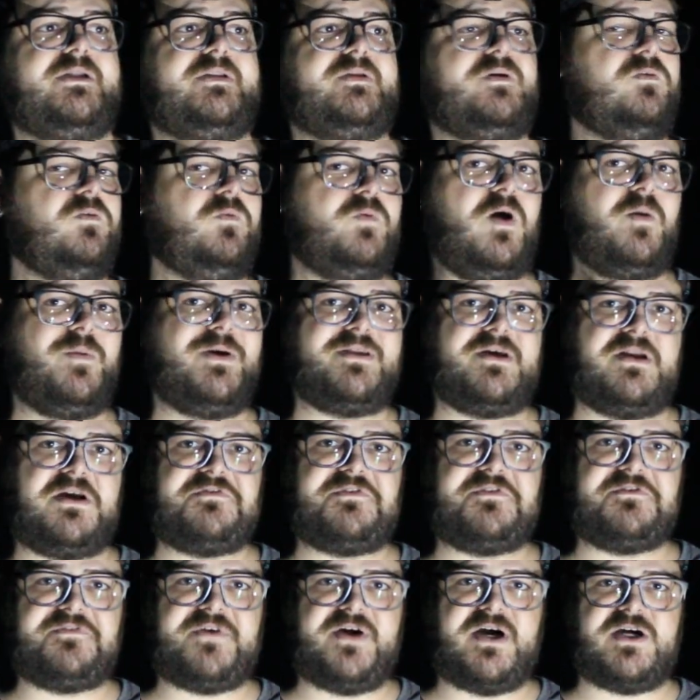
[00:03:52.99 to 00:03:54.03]
Então não é uma
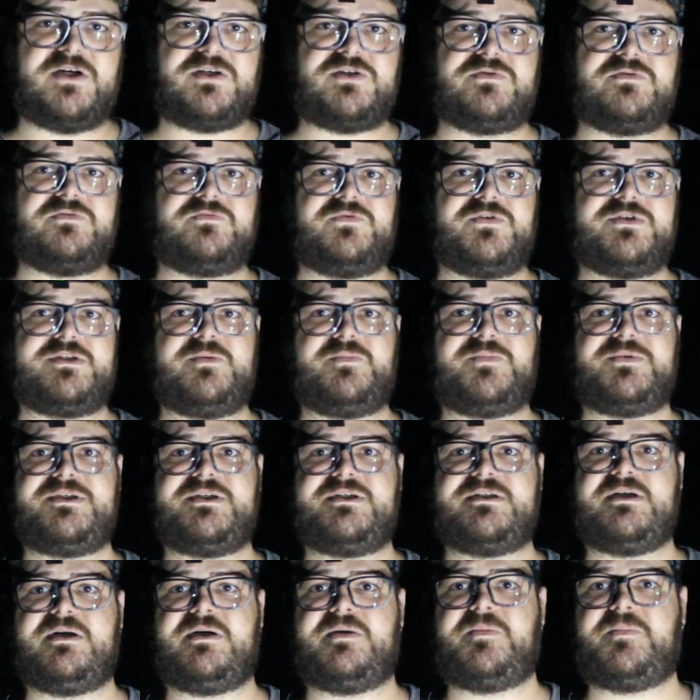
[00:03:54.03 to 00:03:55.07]
tarefa fácil. Você
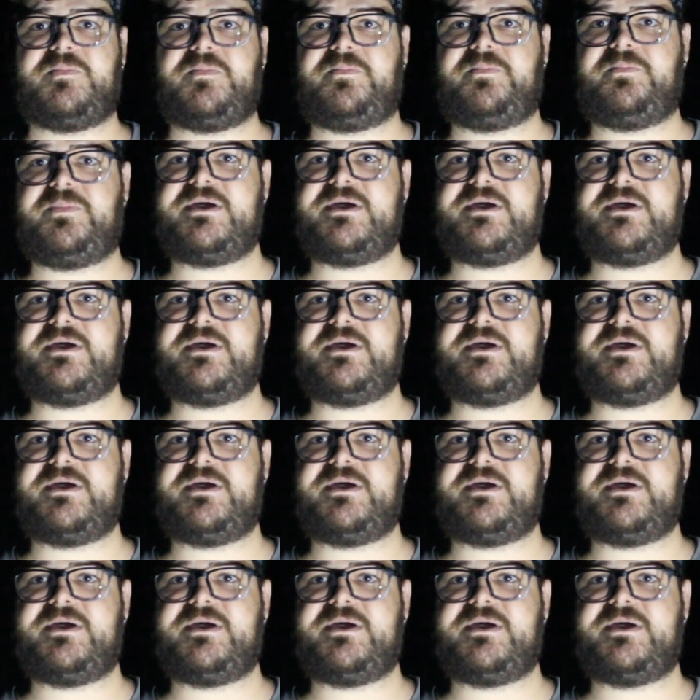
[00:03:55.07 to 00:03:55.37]
precisa